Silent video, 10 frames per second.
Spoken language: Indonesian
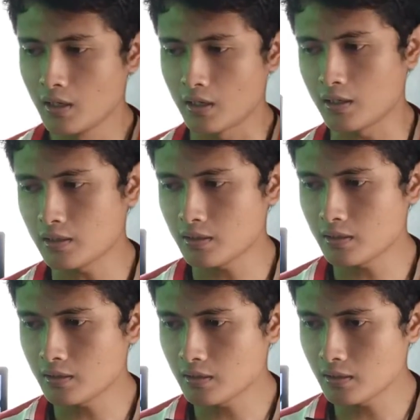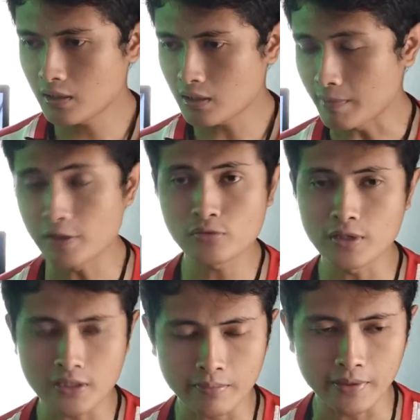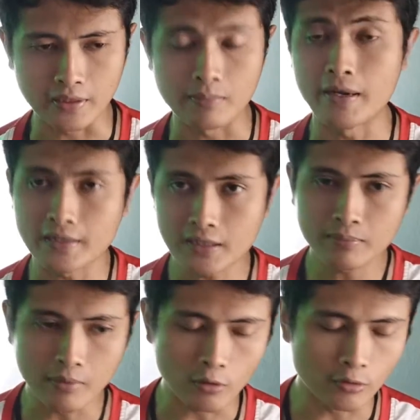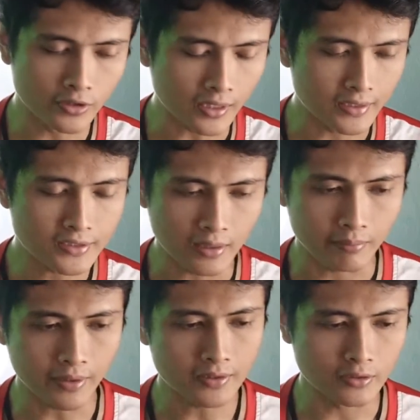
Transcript: Uh, kemarin sudah sampai ya, barangnya baru ini tadi sampai,